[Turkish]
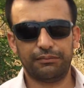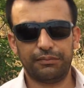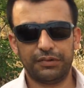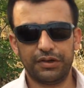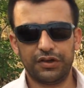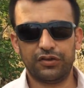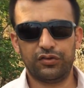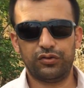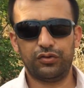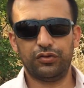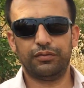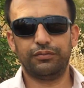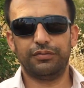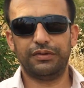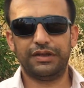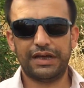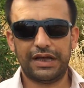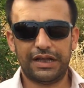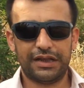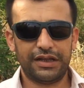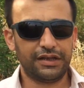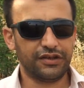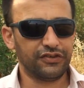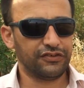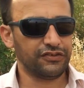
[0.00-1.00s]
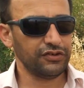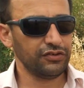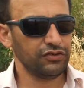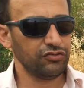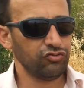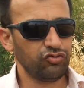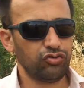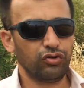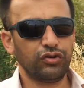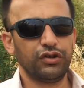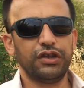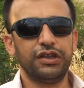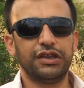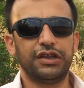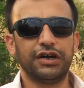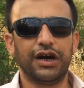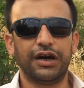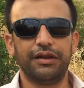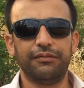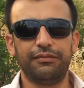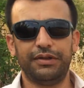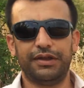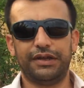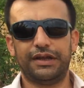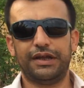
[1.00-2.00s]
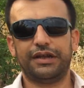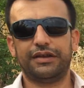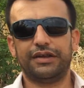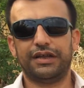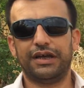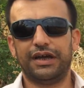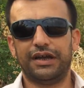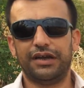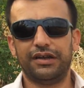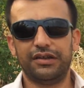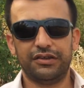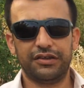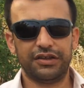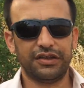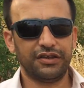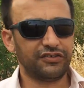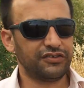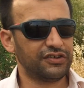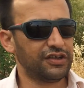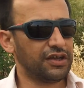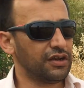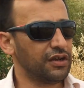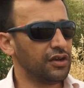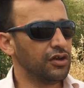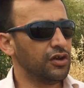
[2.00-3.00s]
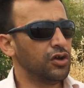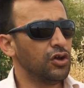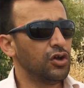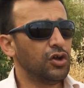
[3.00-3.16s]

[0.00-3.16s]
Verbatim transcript: yapmak istiyorum diyenler için çok ideal bir yer değerli izleyiciler.